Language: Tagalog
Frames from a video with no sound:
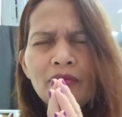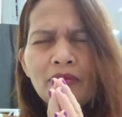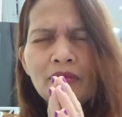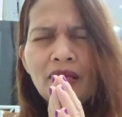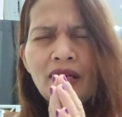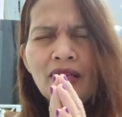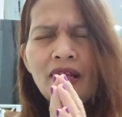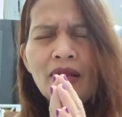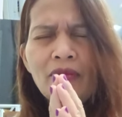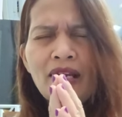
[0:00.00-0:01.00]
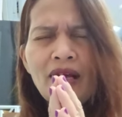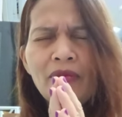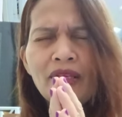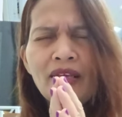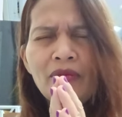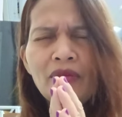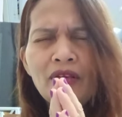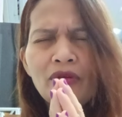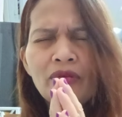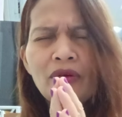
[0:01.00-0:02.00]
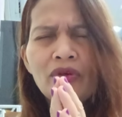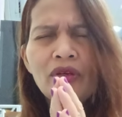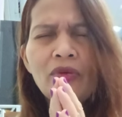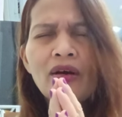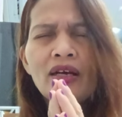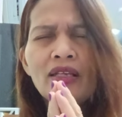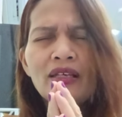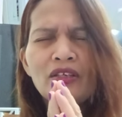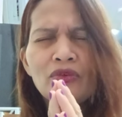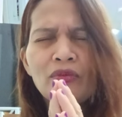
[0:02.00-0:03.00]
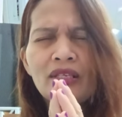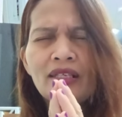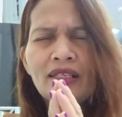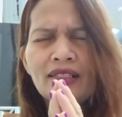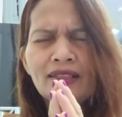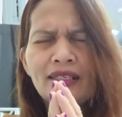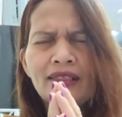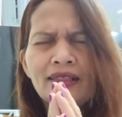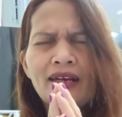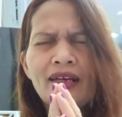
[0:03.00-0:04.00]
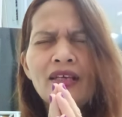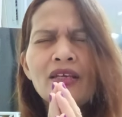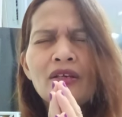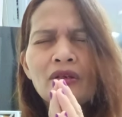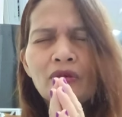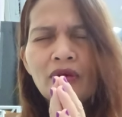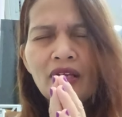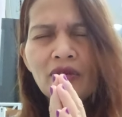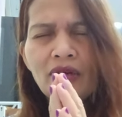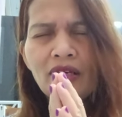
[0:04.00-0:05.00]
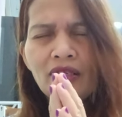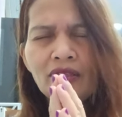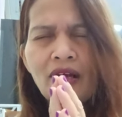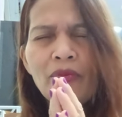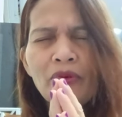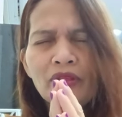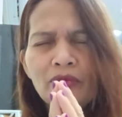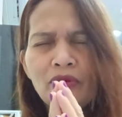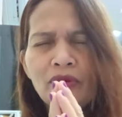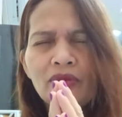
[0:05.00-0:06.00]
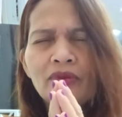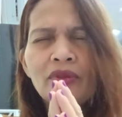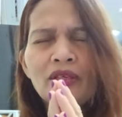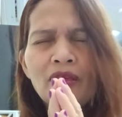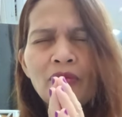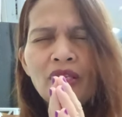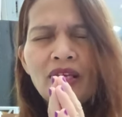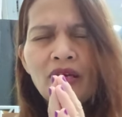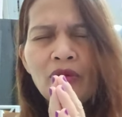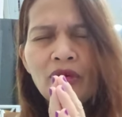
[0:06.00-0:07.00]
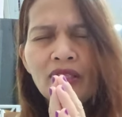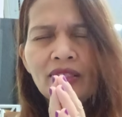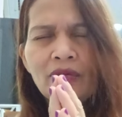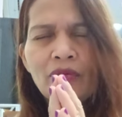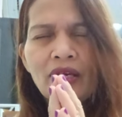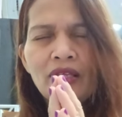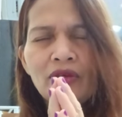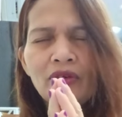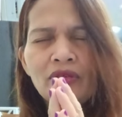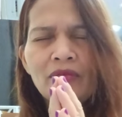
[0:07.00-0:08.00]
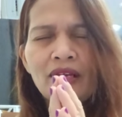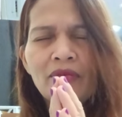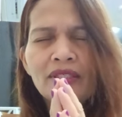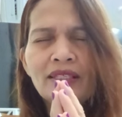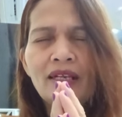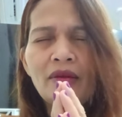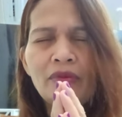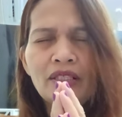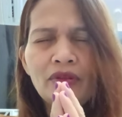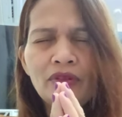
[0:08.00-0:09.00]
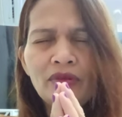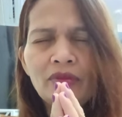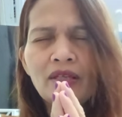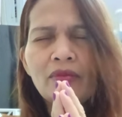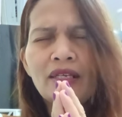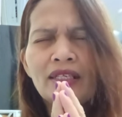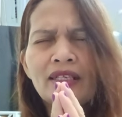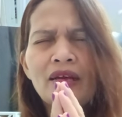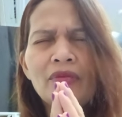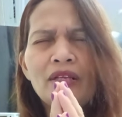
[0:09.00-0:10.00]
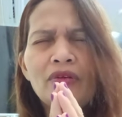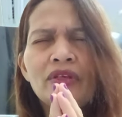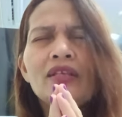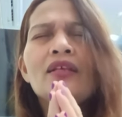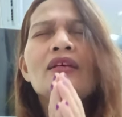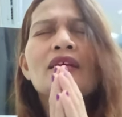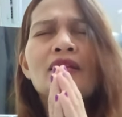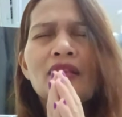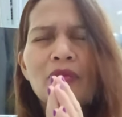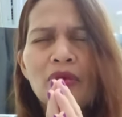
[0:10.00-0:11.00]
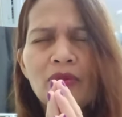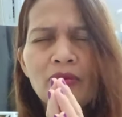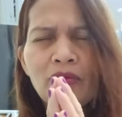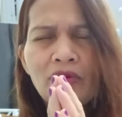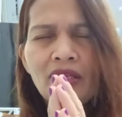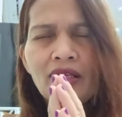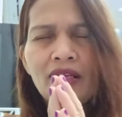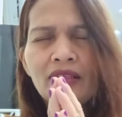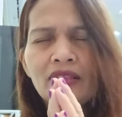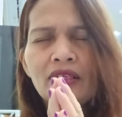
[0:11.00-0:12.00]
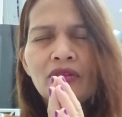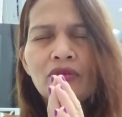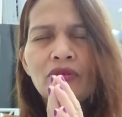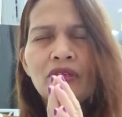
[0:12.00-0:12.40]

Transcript: mara, malaman namin Lord maunawaan ang iyong banal na salita kung ano ang dapat mo pinahiwatig Maraming salamat, Lord. Pinabalik namin, Lord, na may papuri ang lahat ng ito, Lord.